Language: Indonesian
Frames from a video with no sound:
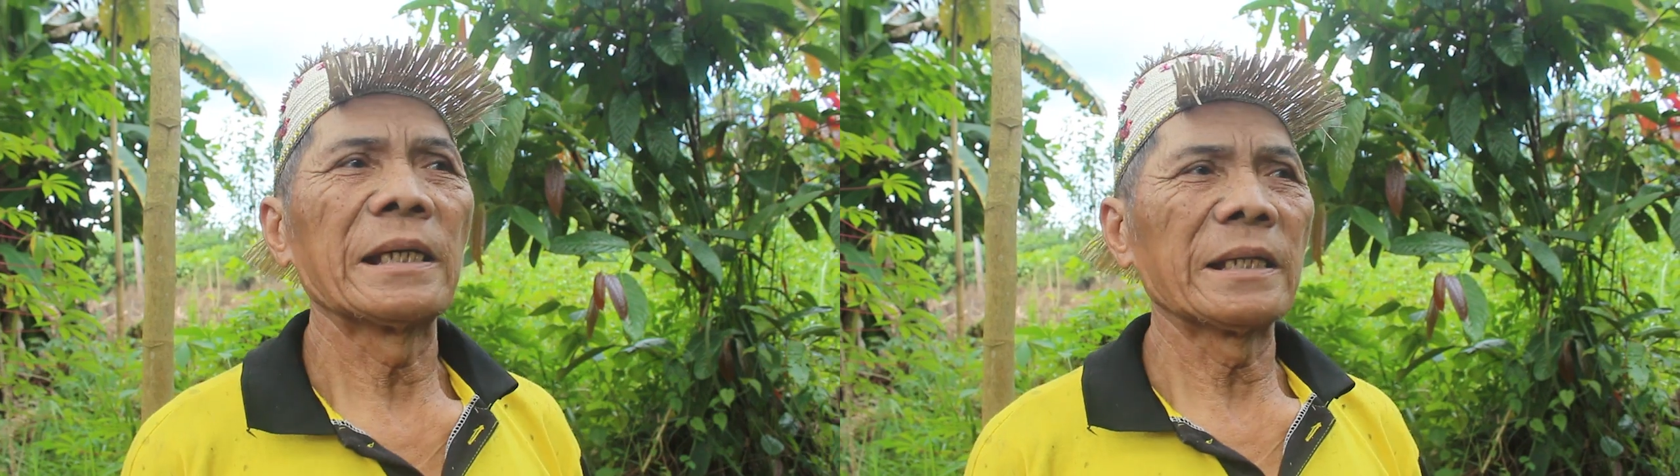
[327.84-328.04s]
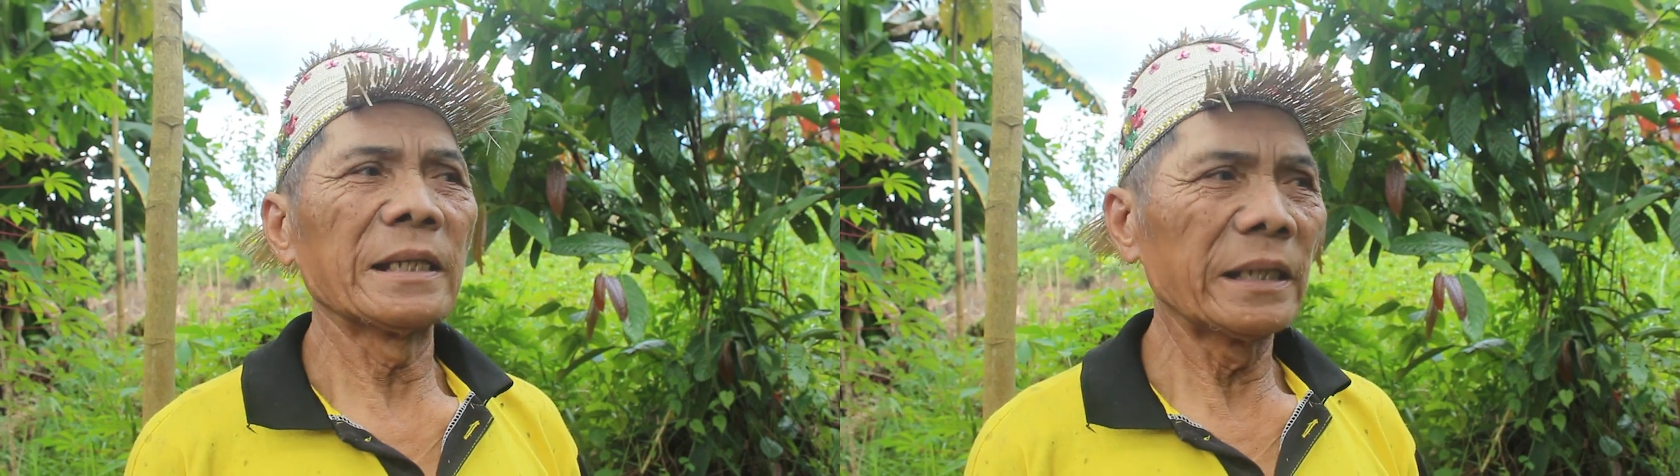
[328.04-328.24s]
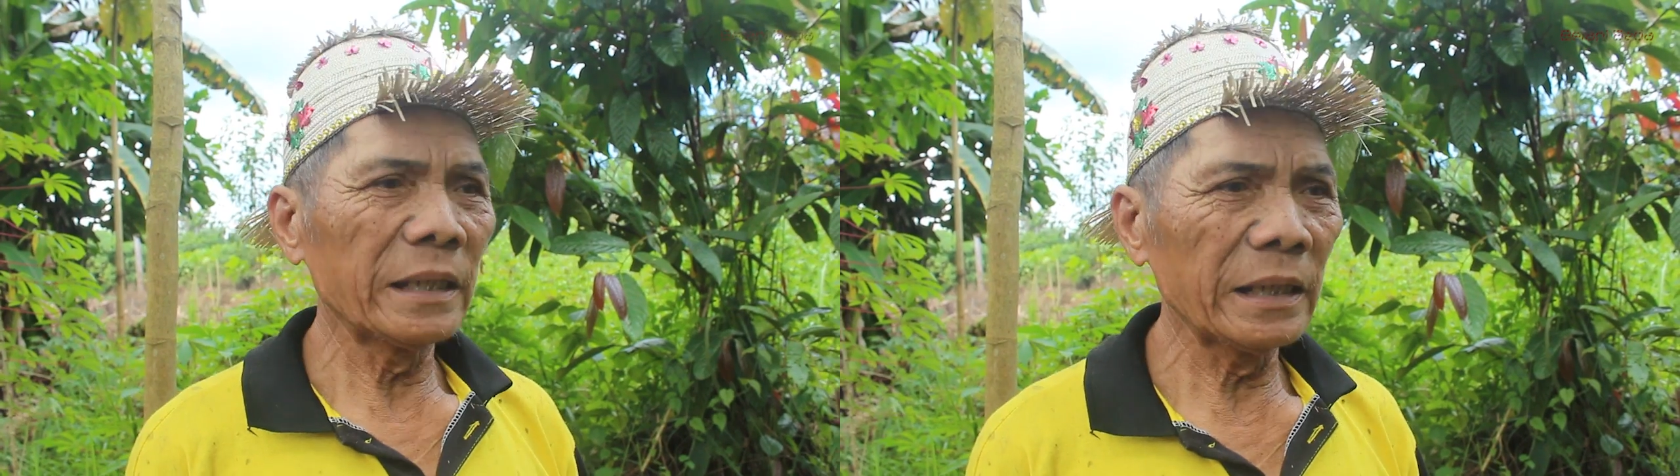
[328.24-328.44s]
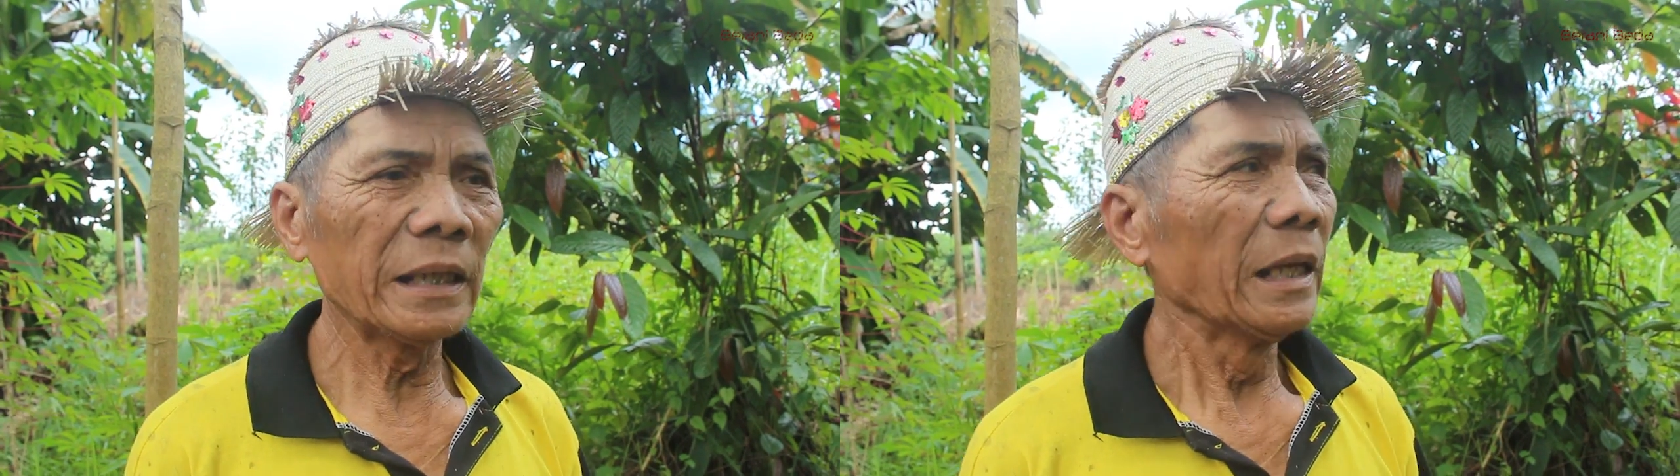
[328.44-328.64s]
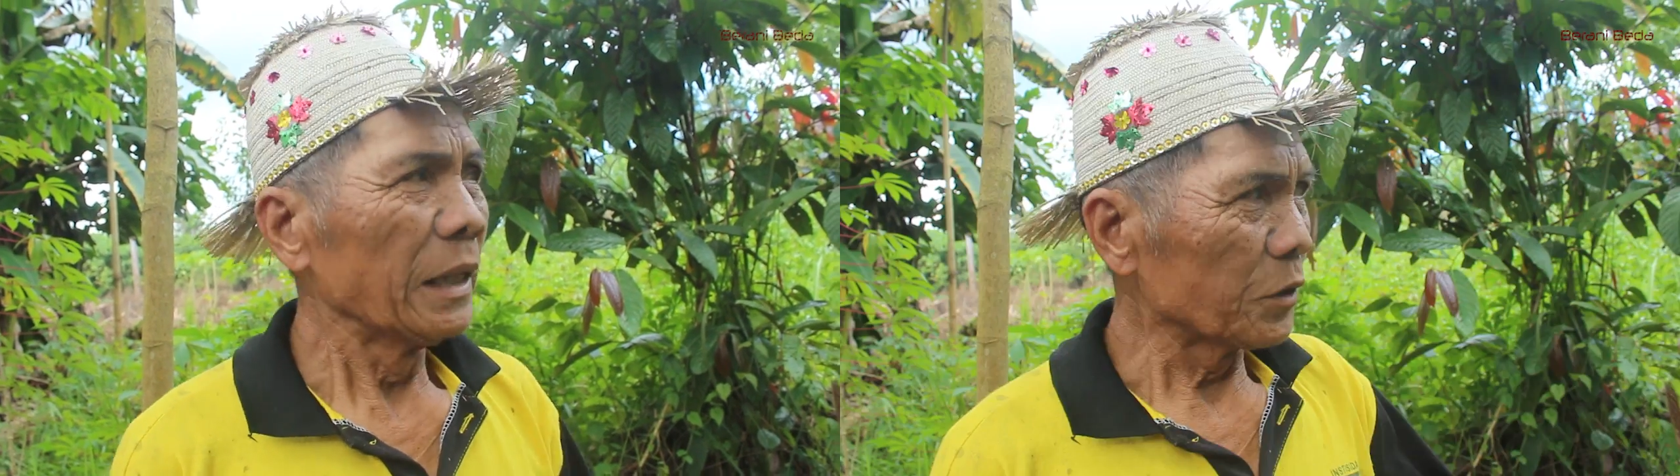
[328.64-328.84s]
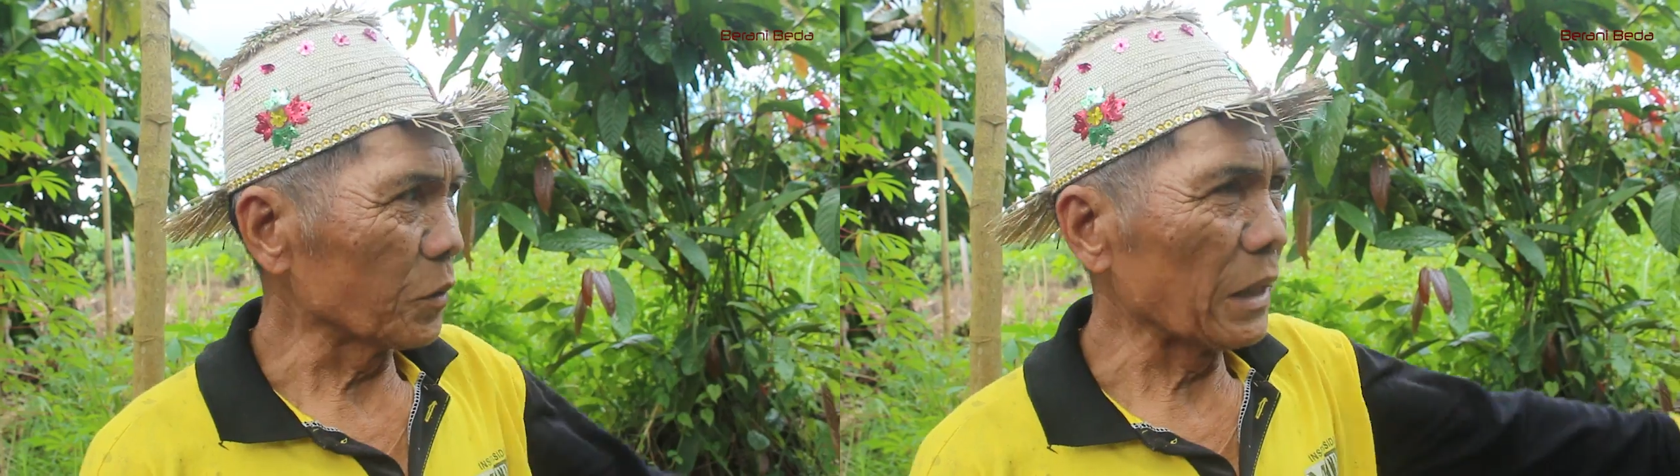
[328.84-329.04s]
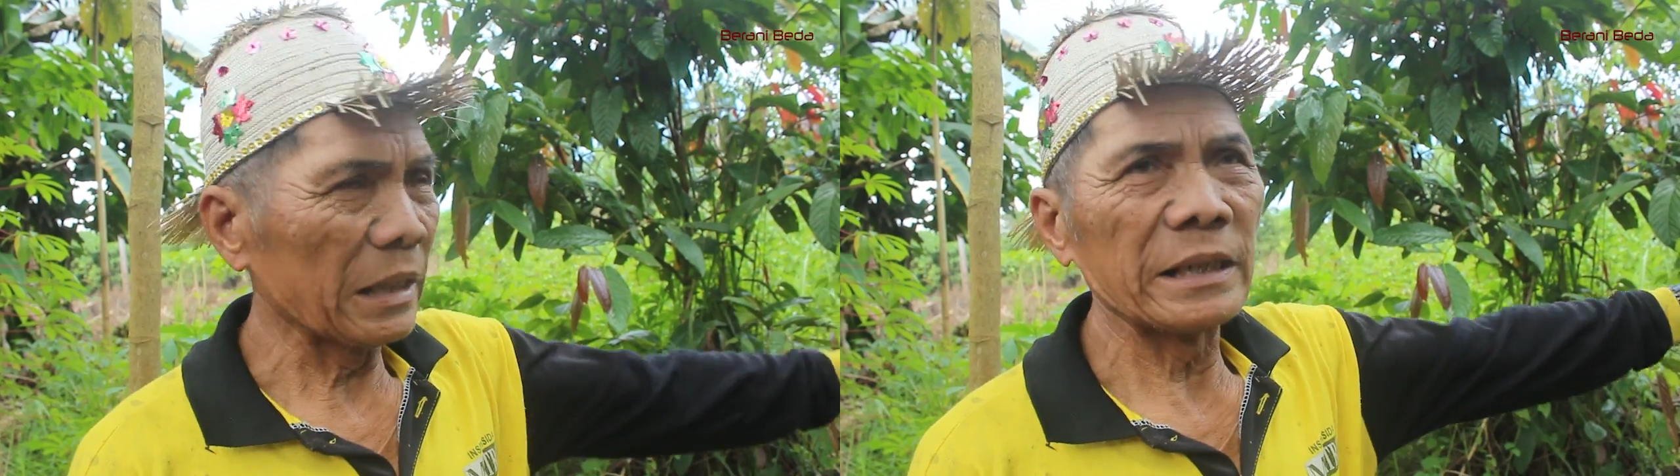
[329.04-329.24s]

ya tadi sudah